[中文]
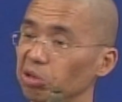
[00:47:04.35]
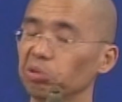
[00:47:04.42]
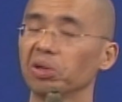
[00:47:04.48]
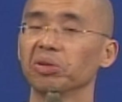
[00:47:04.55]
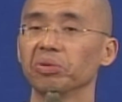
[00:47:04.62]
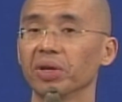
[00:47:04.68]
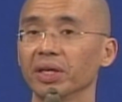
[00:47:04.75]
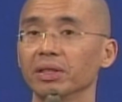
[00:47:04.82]

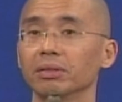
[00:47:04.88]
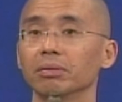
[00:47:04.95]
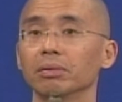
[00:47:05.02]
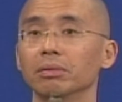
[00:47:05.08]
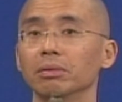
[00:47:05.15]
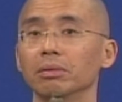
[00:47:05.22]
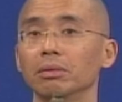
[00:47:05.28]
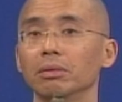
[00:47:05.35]
内在教团的
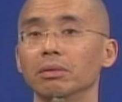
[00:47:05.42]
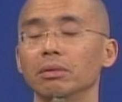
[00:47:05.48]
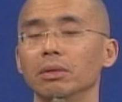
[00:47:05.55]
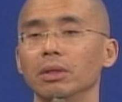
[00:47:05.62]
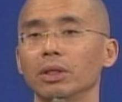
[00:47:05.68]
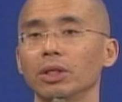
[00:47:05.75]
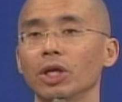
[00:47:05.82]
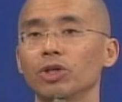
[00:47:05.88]
原因，
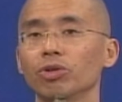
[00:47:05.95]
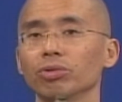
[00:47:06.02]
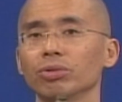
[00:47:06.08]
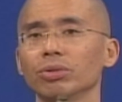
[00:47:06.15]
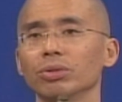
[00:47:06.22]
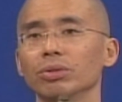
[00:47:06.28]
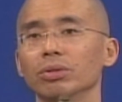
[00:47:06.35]
也